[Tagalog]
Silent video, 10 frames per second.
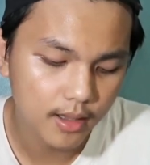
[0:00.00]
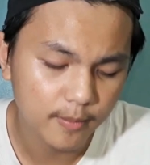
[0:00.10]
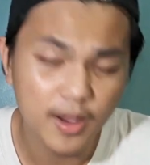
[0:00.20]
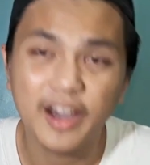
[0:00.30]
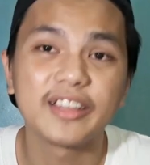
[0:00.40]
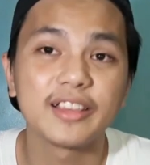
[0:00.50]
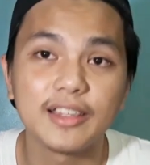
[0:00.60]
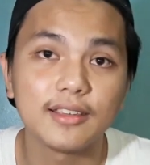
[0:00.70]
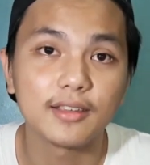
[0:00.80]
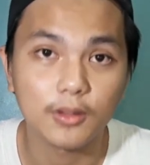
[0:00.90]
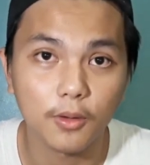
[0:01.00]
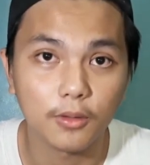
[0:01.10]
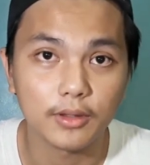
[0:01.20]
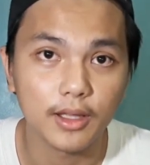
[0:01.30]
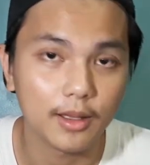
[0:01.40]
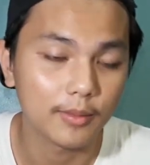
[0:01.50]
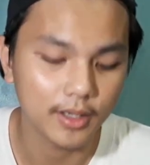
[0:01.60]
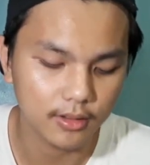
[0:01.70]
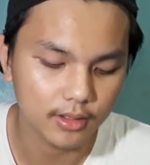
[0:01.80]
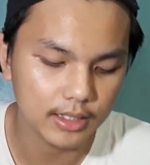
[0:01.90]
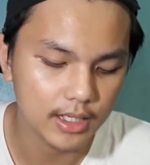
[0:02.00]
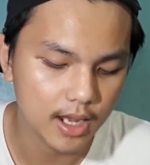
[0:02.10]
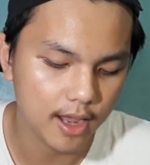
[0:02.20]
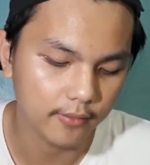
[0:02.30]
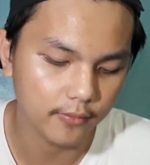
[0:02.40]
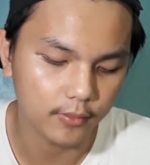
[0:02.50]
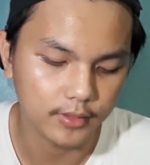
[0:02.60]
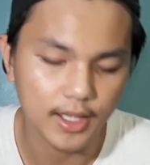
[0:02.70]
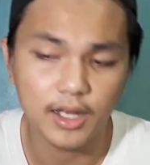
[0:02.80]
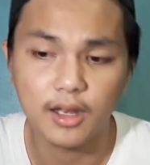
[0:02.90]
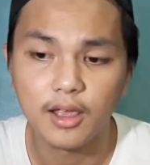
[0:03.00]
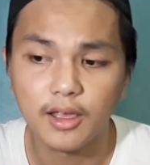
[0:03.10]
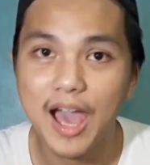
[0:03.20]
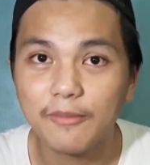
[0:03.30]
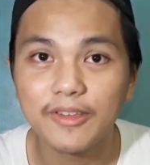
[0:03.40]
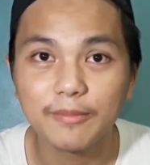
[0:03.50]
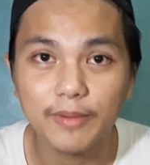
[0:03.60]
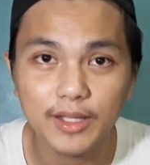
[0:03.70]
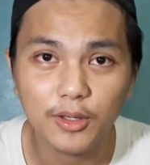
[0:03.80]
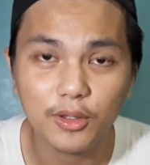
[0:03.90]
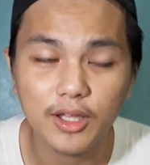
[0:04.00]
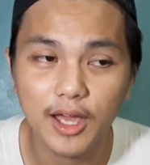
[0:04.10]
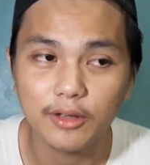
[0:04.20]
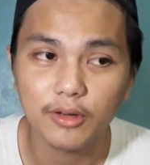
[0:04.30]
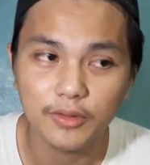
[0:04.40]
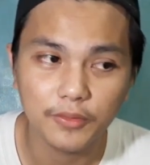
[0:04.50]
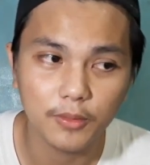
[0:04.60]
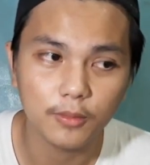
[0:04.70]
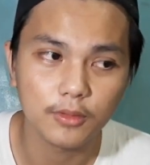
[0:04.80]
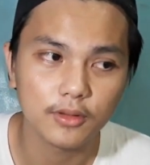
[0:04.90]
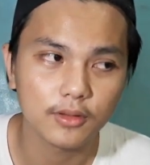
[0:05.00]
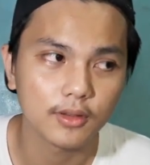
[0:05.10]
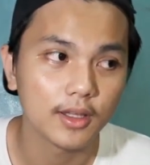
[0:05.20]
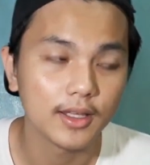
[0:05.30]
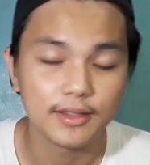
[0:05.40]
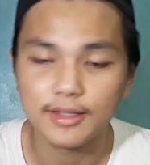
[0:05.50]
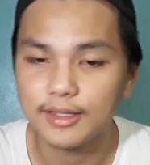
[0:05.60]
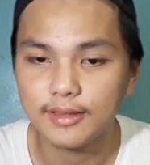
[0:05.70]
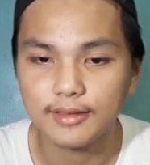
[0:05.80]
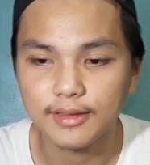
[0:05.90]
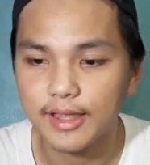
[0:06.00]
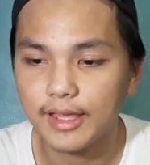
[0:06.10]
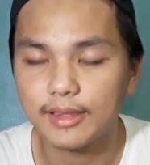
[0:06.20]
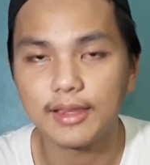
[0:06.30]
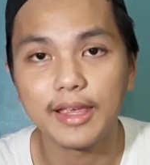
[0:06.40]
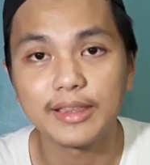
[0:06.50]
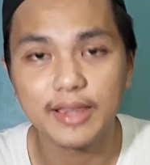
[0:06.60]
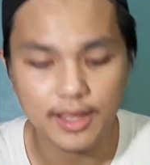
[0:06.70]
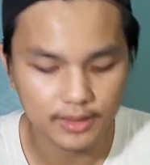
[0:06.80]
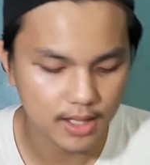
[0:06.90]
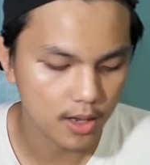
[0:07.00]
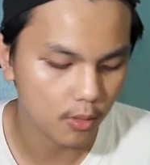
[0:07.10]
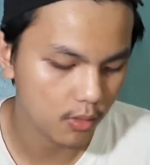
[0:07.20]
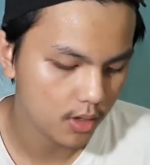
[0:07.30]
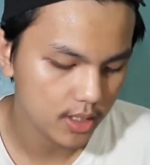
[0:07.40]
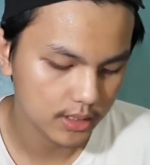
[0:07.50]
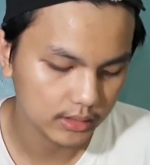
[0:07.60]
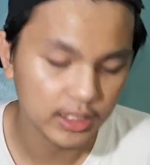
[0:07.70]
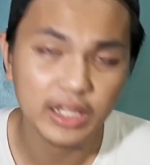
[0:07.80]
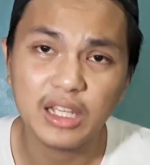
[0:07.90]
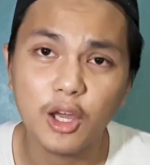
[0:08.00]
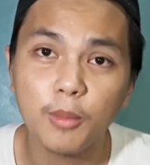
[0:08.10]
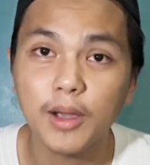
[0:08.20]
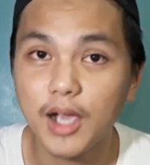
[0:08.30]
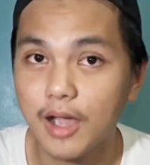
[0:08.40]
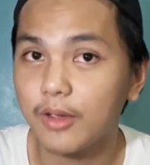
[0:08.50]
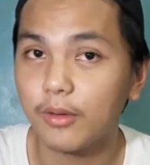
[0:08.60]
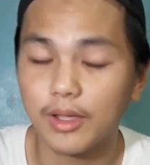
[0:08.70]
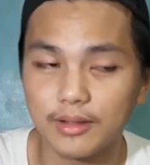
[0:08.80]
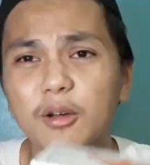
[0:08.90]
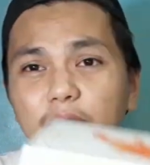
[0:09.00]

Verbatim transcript: bucket list ko na masayang din ng iPhone dahil avid fan ako ng Android phones since then and then now, nag-try din ako mag-iOS. Kung